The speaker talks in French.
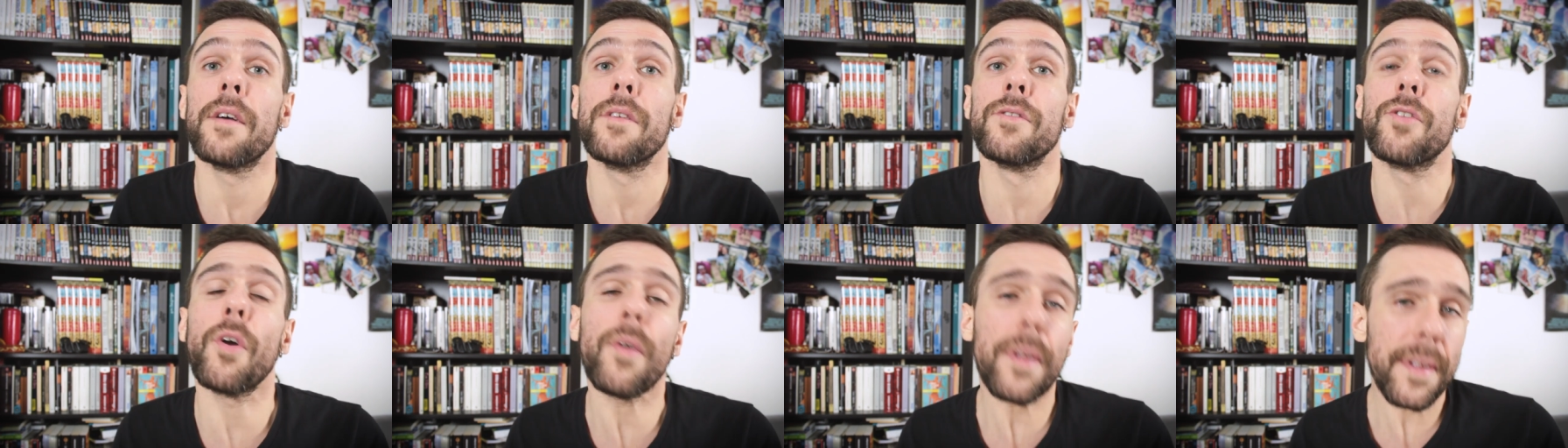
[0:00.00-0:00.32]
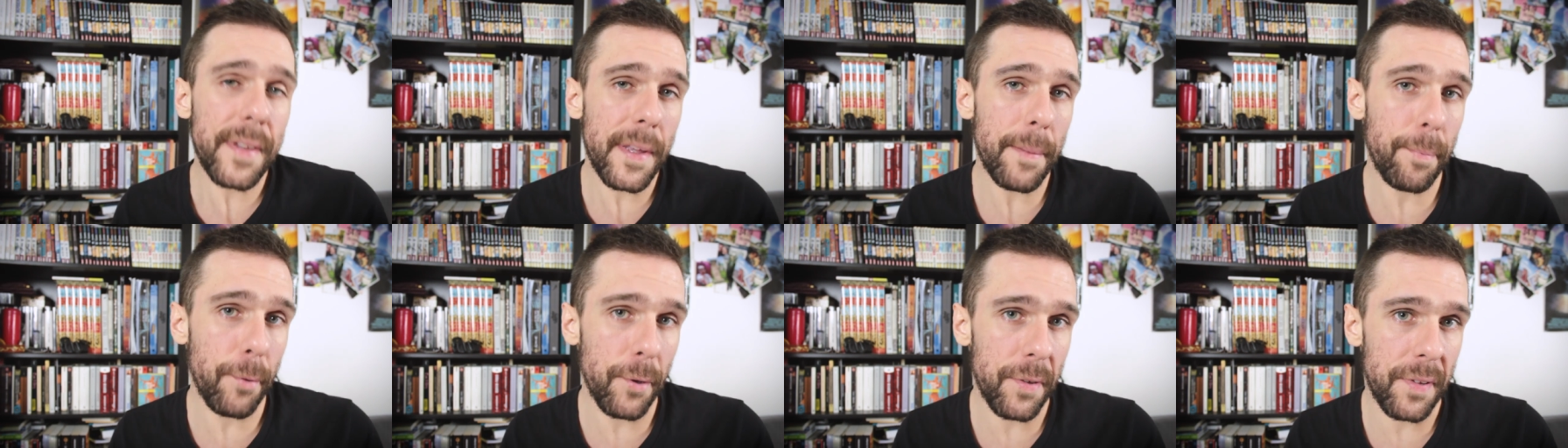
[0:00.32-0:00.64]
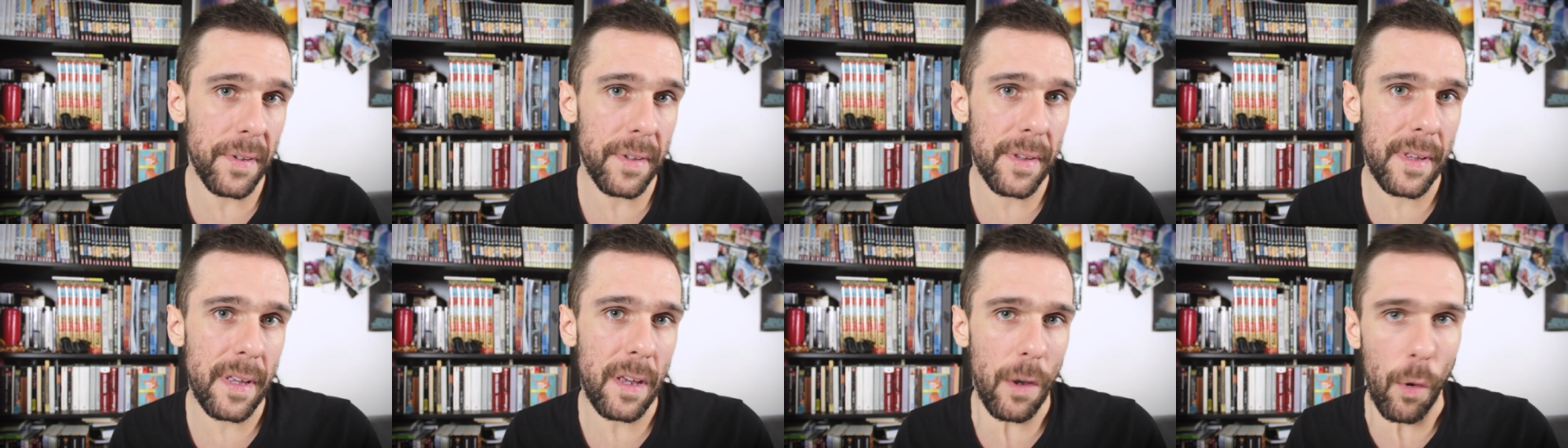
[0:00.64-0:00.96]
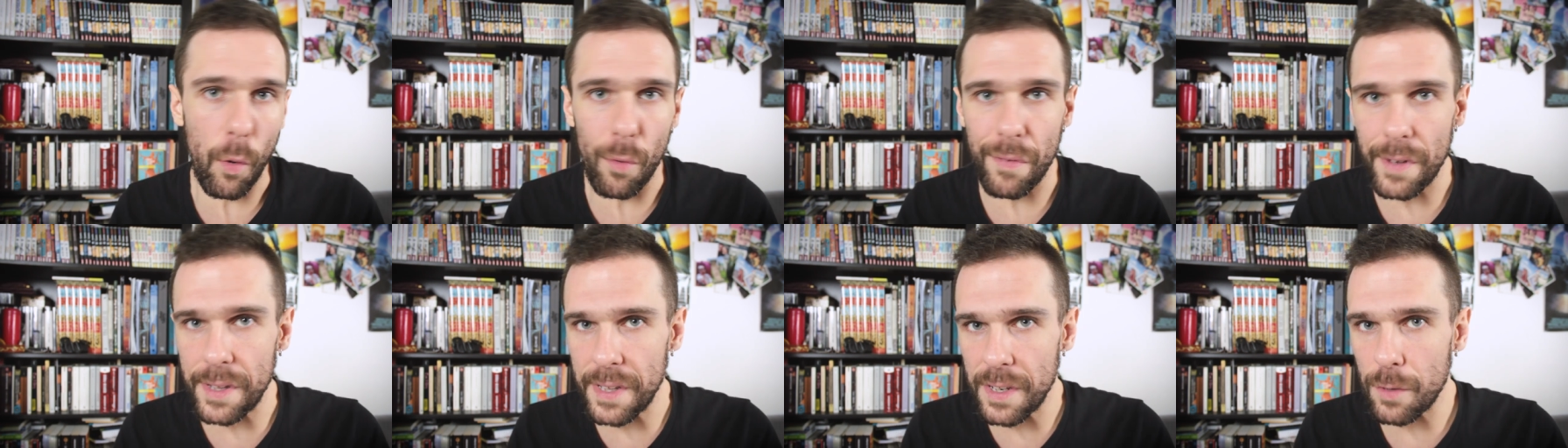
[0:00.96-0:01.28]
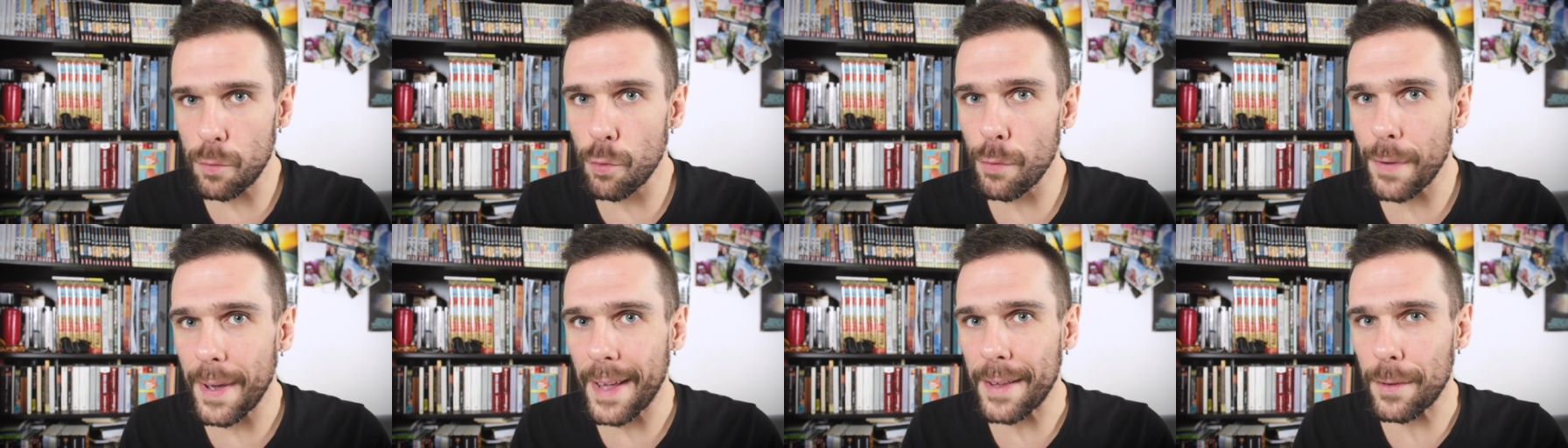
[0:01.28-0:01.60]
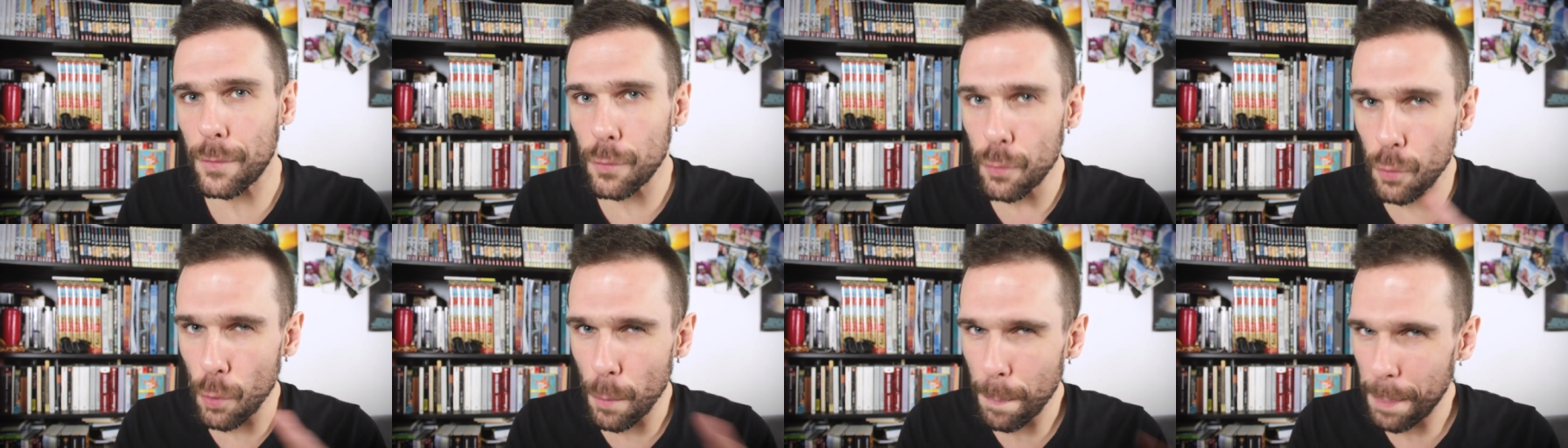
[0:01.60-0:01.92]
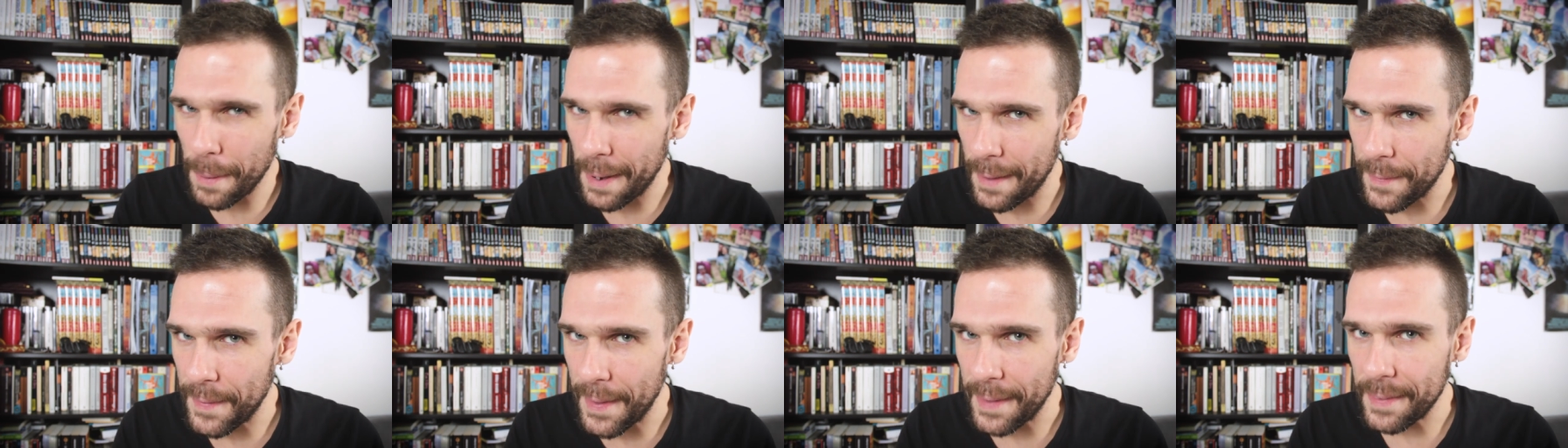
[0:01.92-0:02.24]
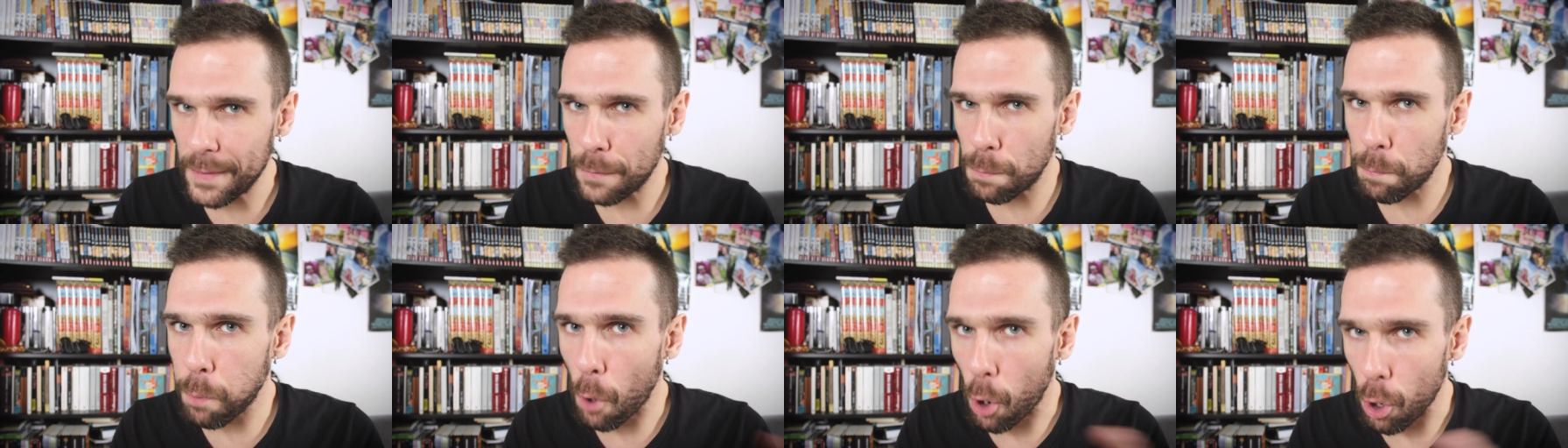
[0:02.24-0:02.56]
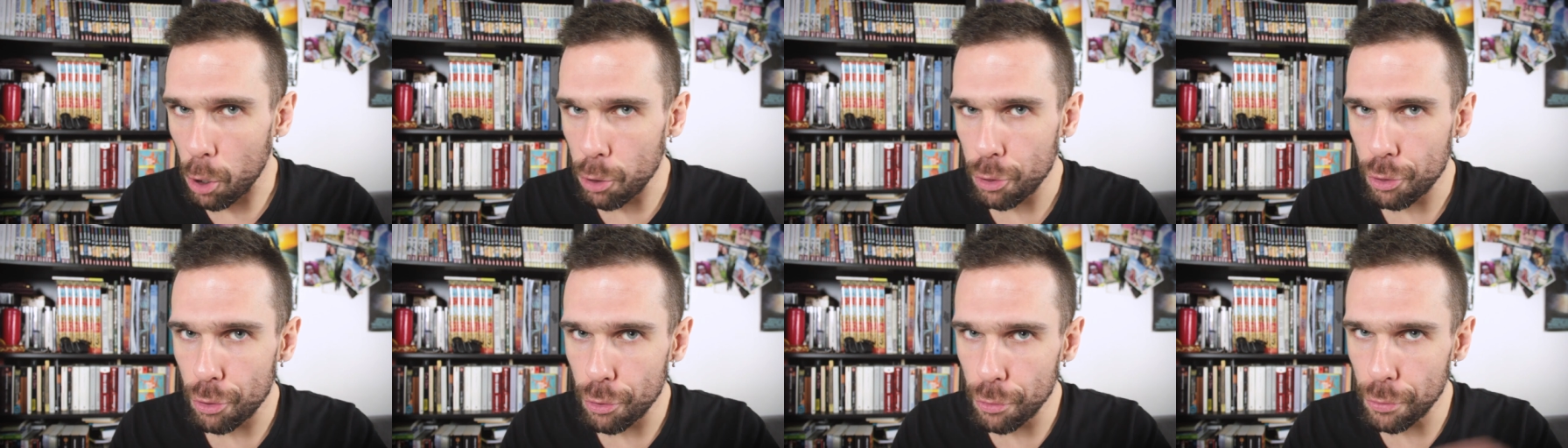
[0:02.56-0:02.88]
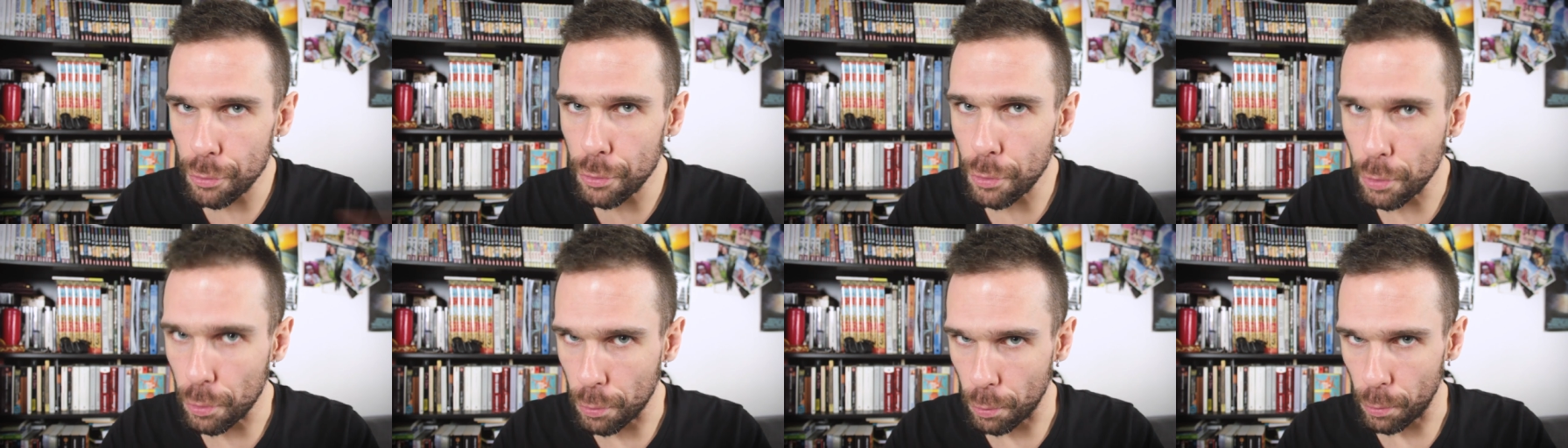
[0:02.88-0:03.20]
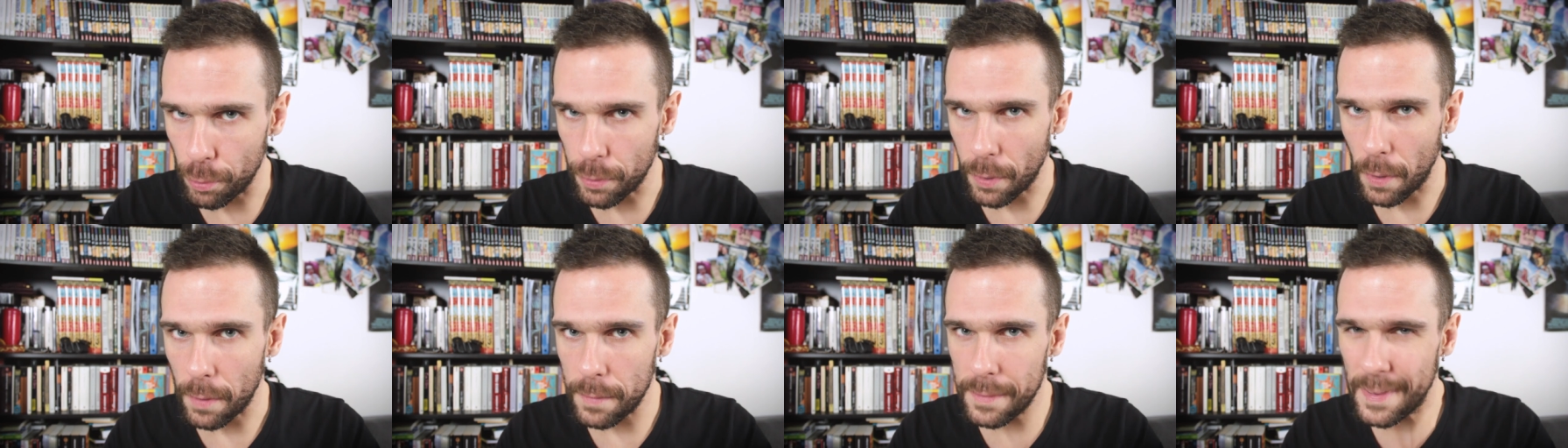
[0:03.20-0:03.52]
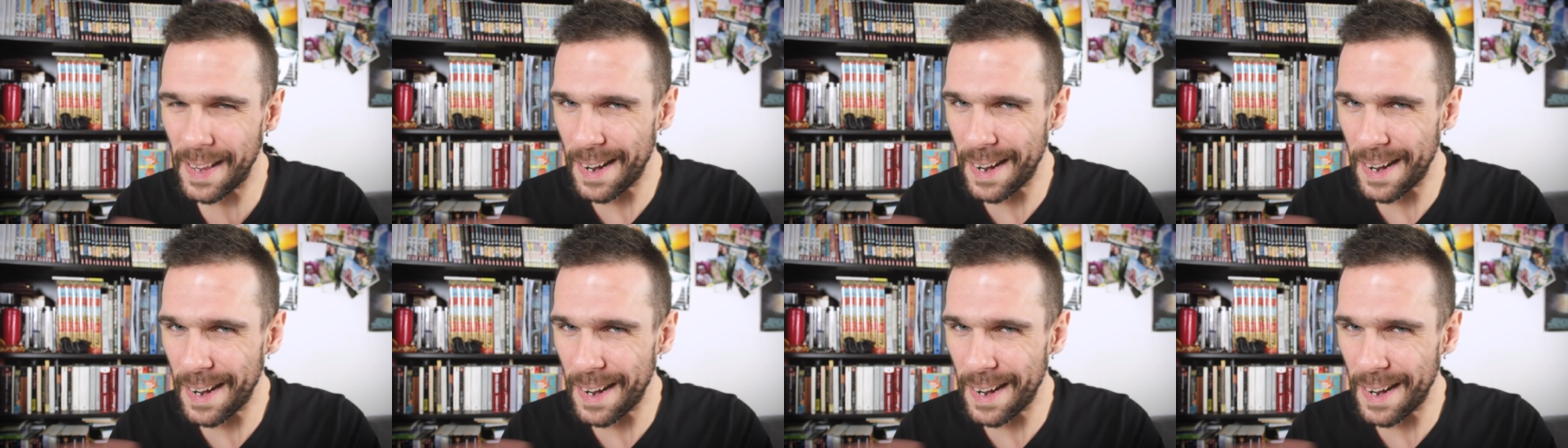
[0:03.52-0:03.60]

Dans les dépossédés, on va découvrir deux planètes proches l'une de l'autre,